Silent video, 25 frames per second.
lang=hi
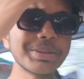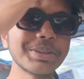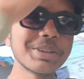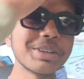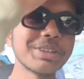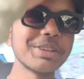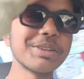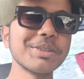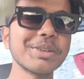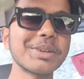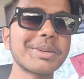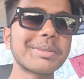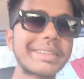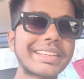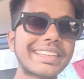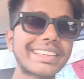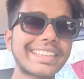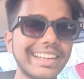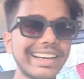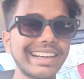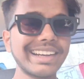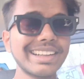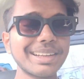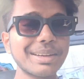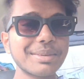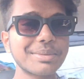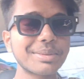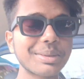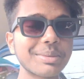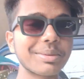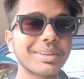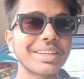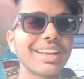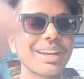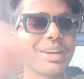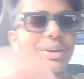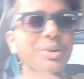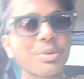वेलकम टू न्यू व्लॉग भाई क्या हाल है आप
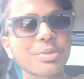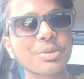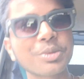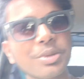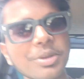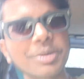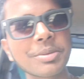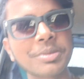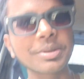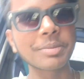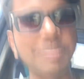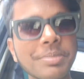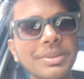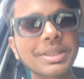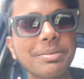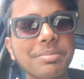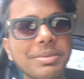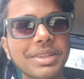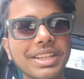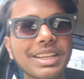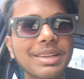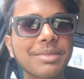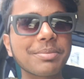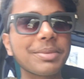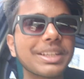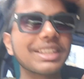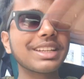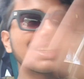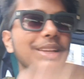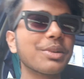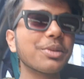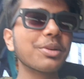सभी क्या हो सब अपने अपने घर पे